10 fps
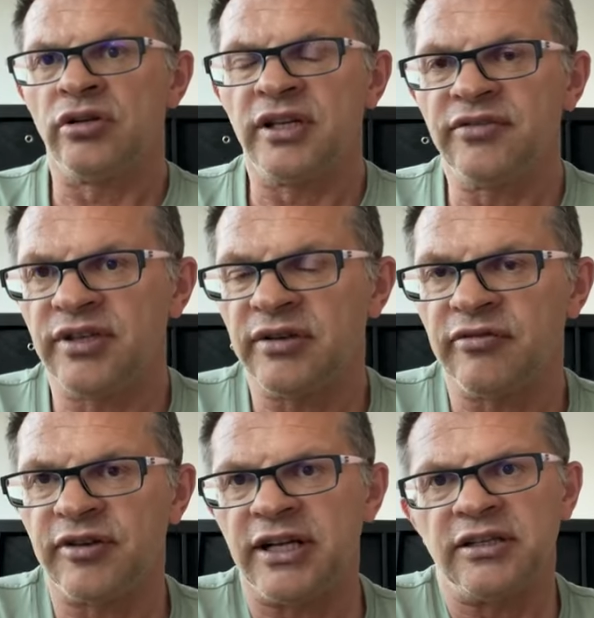und
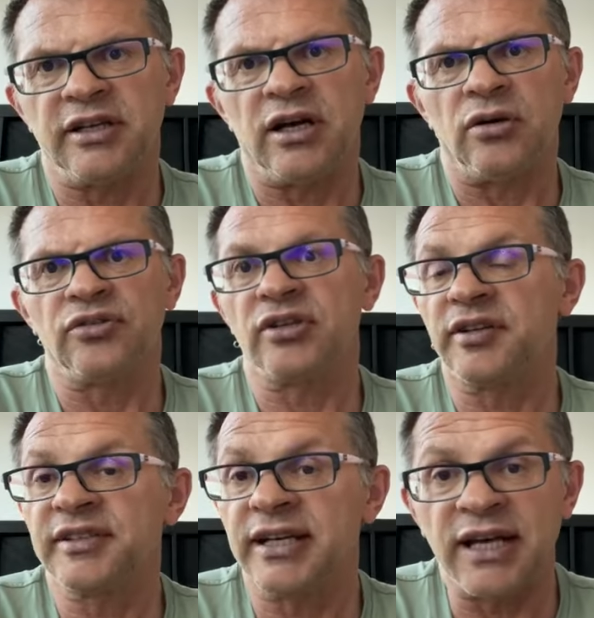deswegen fallen die raus. So,
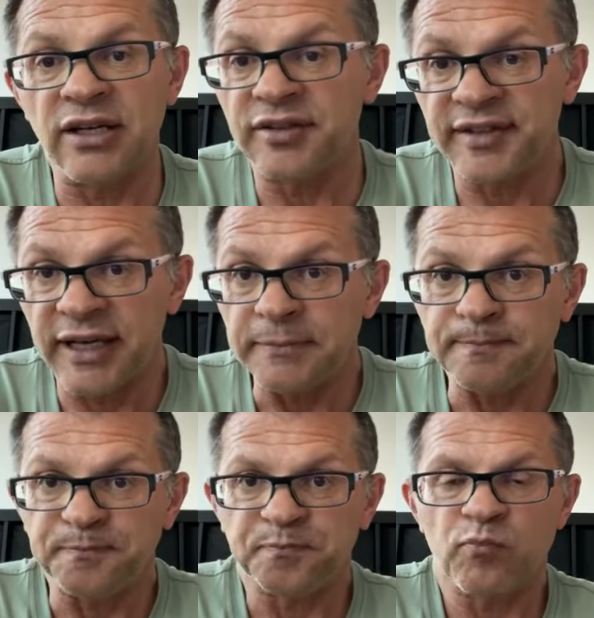das kann alles
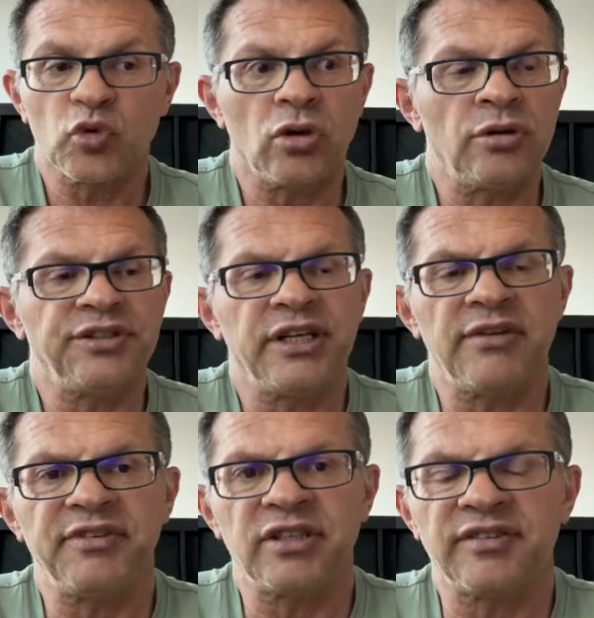sein und
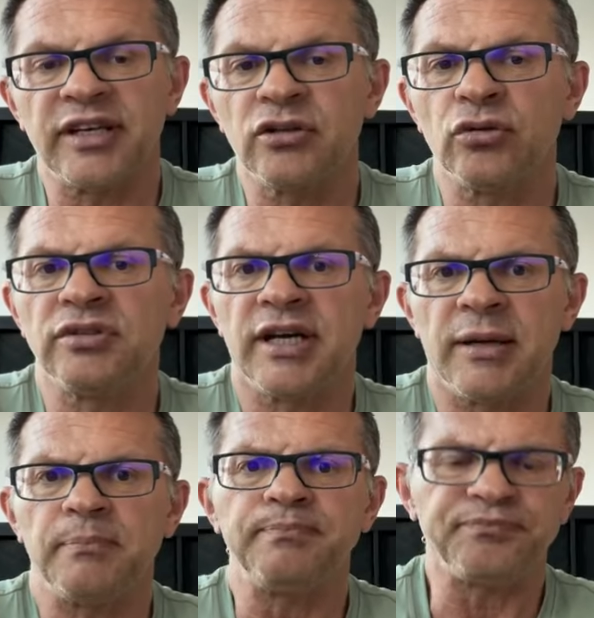jeder wird da seinen Grund
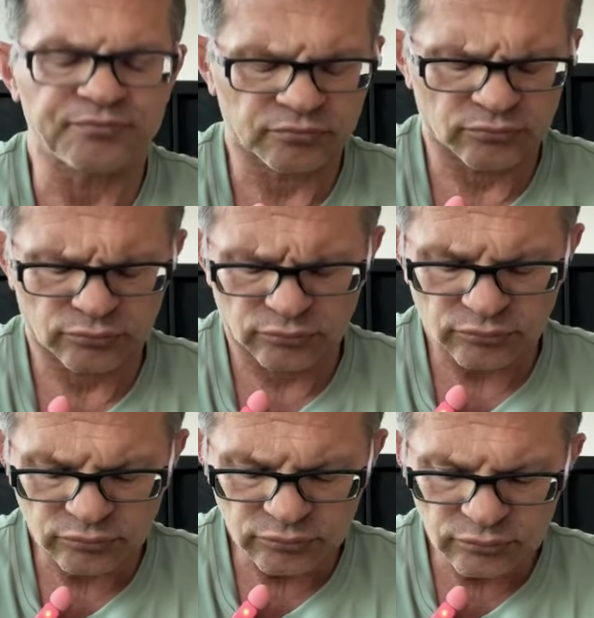haben.
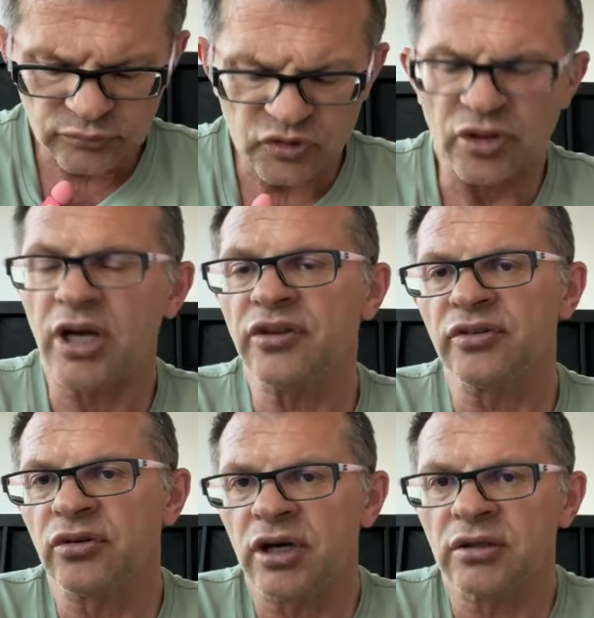So,
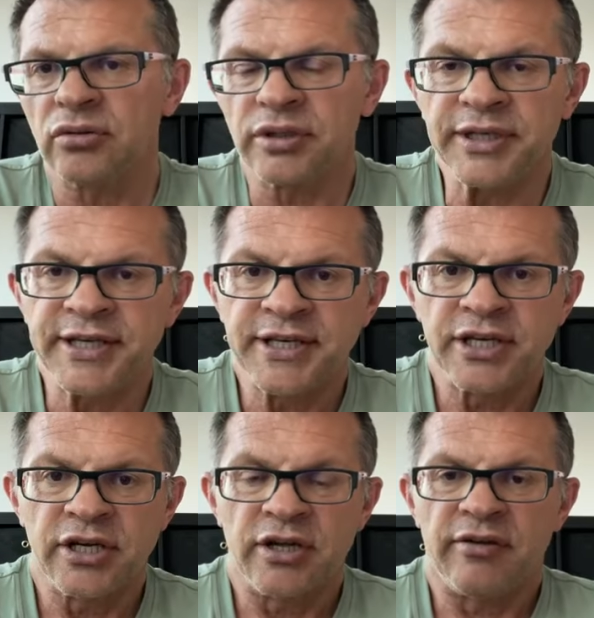alles in Ordnung.
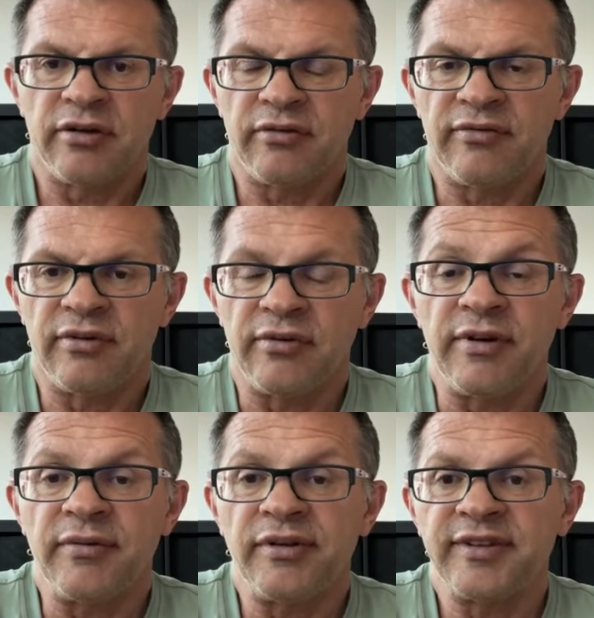Äh,
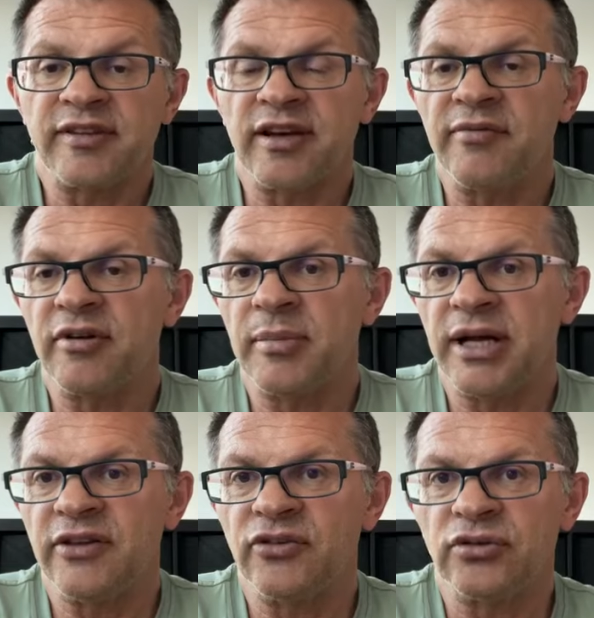wenn wir uns jetzt einfach
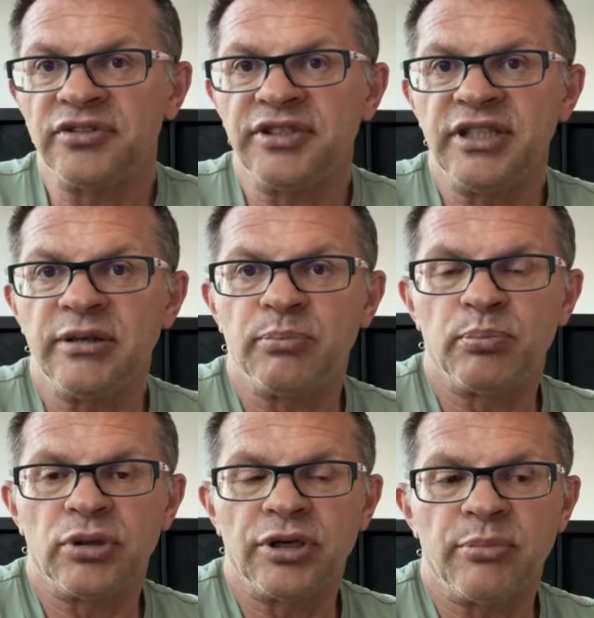mal so die
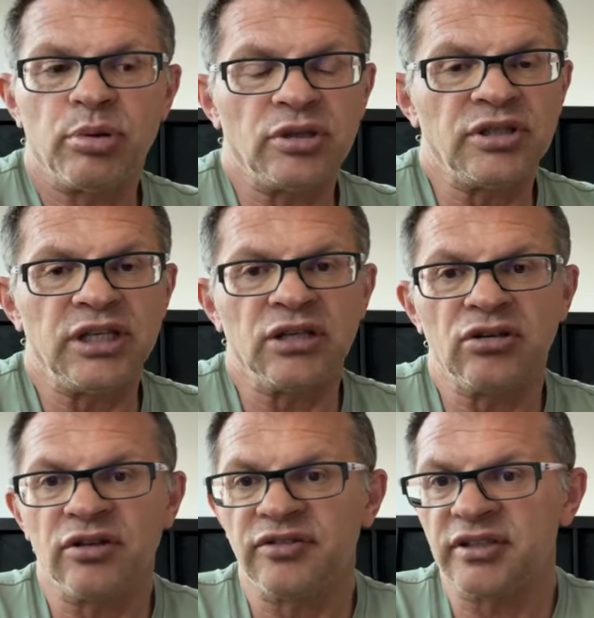äh,
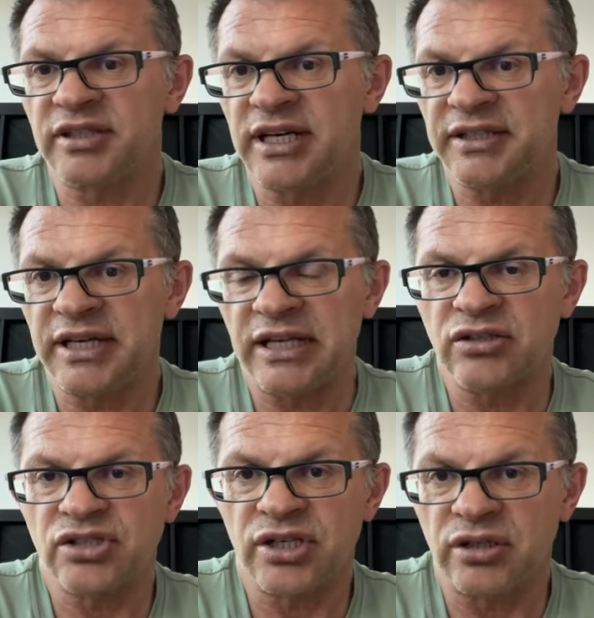Proteinkonzentrate
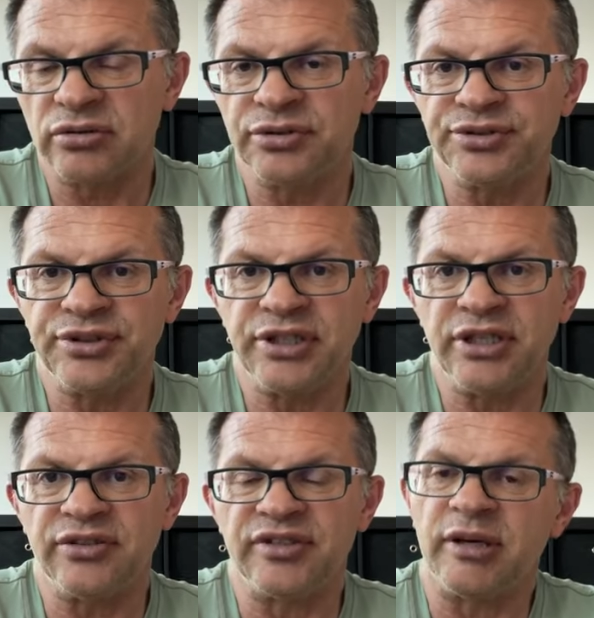anschauen,
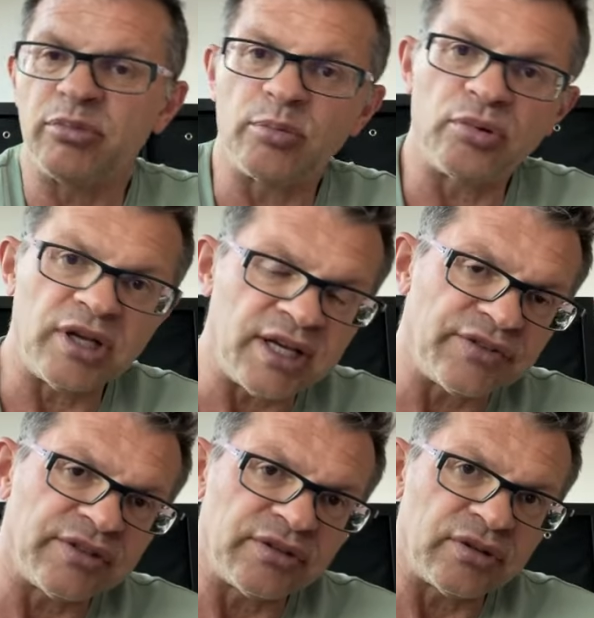die sehr
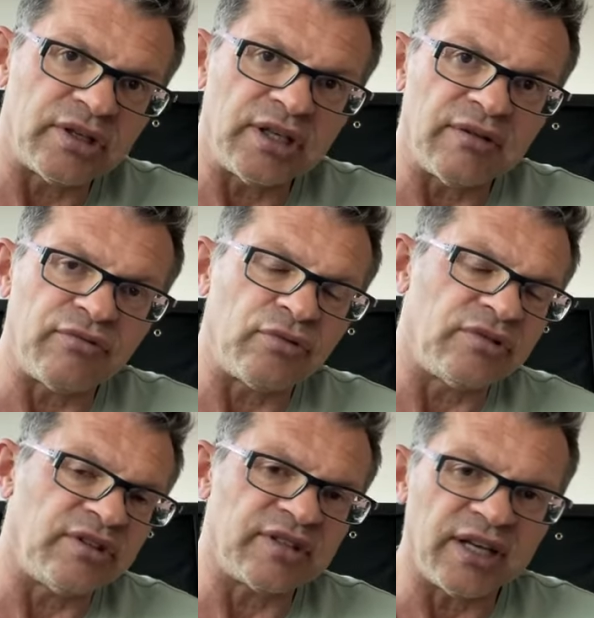populär sind oder die, wo
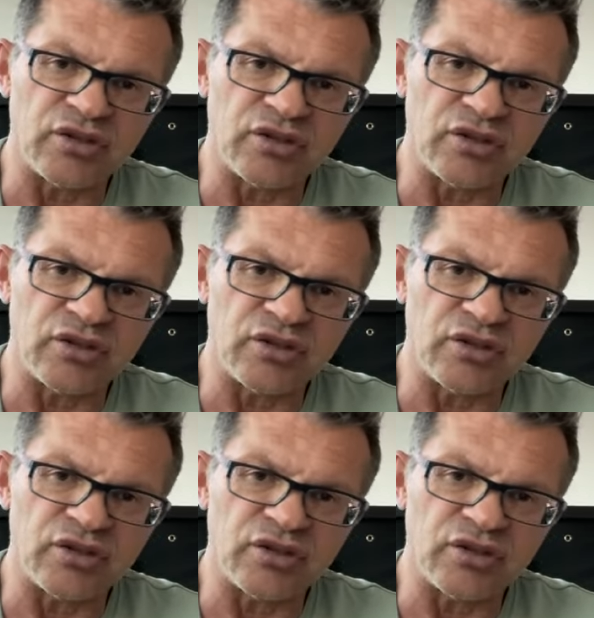die es